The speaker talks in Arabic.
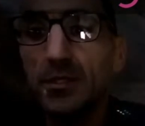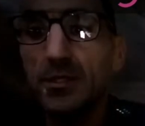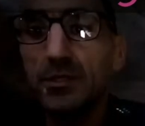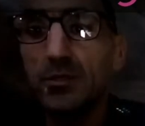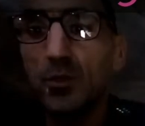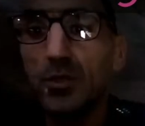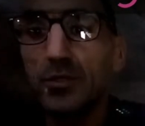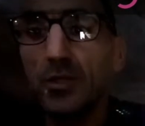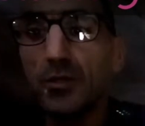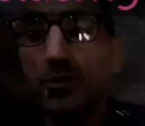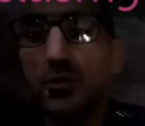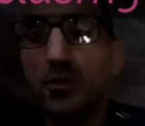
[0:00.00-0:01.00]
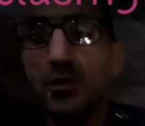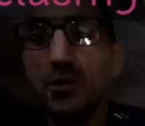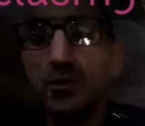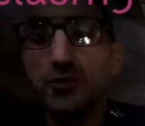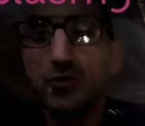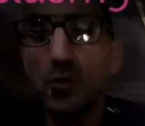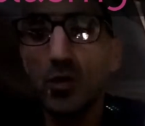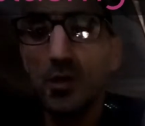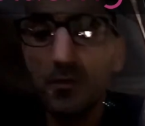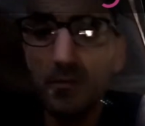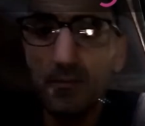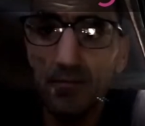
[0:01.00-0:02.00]
يظنوا السوء
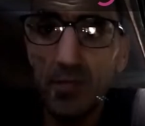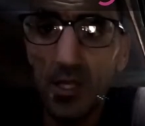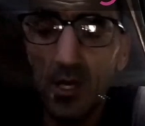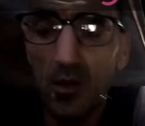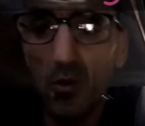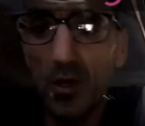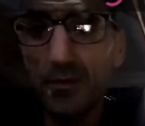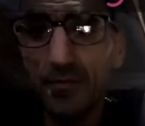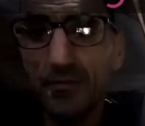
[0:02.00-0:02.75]
بالاخوان